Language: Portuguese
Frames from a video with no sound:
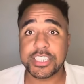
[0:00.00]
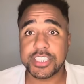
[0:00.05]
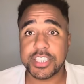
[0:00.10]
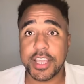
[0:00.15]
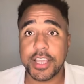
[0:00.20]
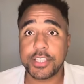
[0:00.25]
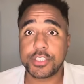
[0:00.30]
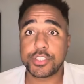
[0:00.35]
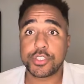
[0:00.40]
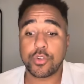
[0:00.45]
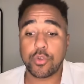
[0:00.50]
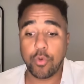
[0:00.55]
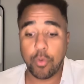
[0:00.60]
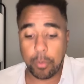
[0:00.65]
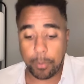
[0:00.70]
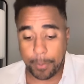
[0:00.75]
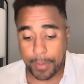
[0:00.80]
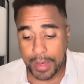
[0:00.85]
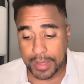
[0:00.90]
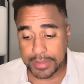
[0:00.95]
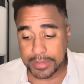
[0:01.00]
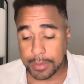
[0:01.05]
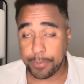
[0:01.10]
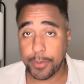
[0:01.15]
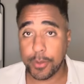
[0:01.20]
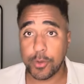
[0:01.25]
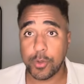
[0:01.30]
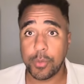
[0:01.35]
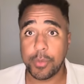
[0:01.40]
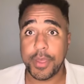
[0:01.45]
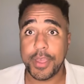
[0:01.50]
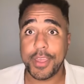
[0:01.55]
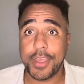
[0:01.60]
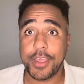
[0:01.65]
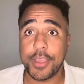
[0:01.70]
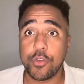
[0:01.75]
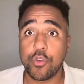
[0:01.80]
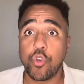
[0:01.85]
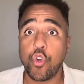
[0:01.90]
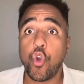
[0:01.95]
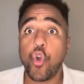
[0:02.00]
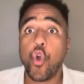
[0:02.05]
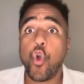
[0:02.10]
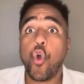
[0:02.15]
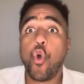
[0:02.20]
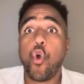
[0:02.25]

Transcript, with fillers: gente culpada pelo meio,